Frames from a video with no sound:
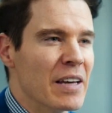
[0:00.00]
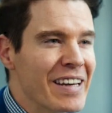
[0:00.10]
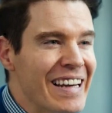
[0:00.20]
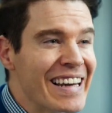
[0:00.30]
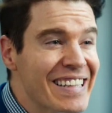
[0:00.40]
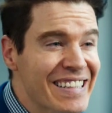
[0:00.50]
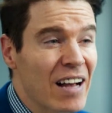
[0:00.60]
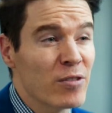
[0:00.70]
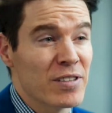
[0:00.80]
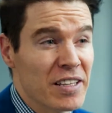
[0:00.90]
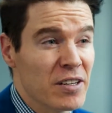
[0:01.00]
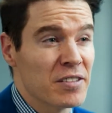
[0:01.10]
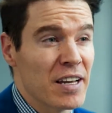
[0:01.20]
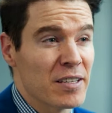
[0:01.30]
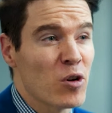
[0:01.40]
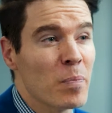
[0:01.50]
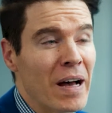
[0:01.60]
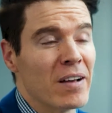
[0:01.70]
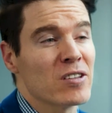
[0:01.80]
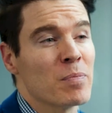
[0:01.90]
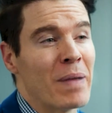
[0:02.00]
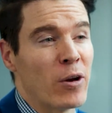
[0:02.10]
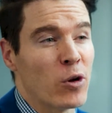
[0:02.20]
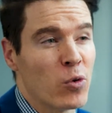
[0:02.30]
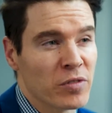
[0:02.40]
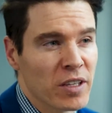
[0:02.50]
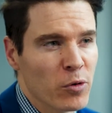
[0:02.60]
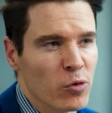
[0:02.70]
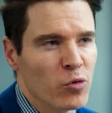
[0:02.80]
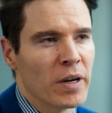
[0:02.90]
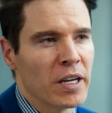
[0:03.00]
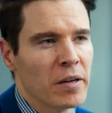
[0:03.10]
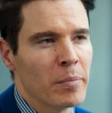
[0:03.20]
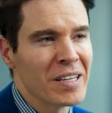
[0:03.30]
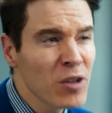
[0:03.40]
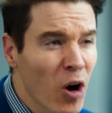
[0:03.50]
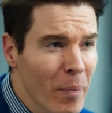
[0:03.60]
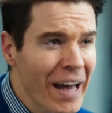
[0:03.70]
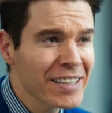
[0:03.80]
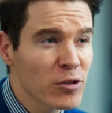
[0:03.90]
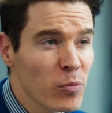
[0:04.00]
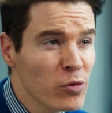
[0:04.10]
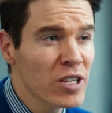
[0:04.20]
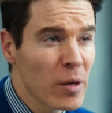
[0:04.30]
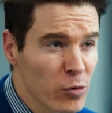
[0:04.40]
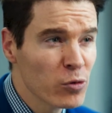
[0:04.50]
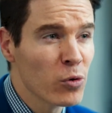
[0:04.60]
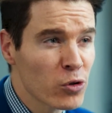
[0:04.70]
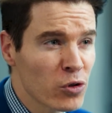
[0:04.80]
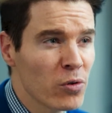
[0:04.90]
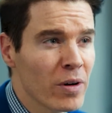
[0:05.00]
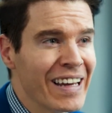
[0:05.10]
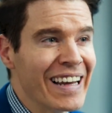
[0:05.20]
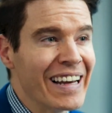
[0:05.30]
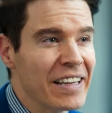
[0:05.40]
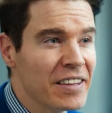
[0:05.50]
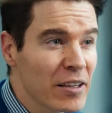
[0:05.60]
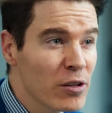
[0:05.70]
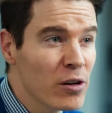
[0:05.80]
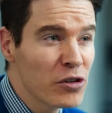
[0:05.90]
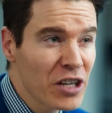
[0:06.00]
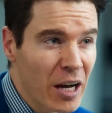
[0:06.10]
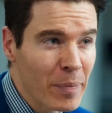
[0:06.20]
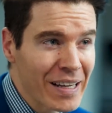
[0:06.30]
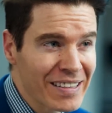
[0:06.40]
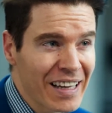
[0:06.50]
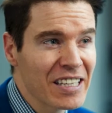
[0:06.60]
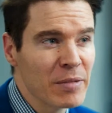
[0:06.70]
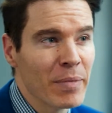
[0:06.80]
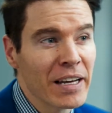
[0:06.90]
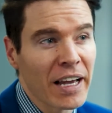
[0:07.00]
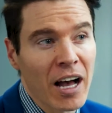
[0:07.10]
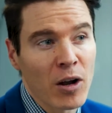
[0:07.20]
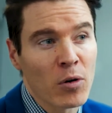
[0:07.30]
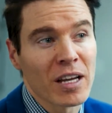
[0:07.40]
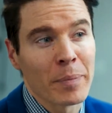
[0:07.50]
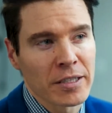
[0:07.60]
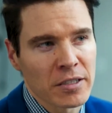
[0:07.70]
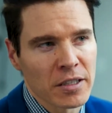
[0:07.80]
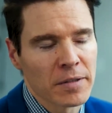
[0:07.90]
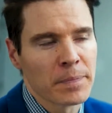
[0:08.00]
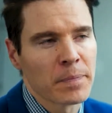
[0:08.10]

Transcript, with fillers: savez, l'essence de la négociation passe par le côté humain. Mais ce qu'on remarque, c'est de plus en plus de nos jours, les technologies remplacent tranquillement les rencontres en personne.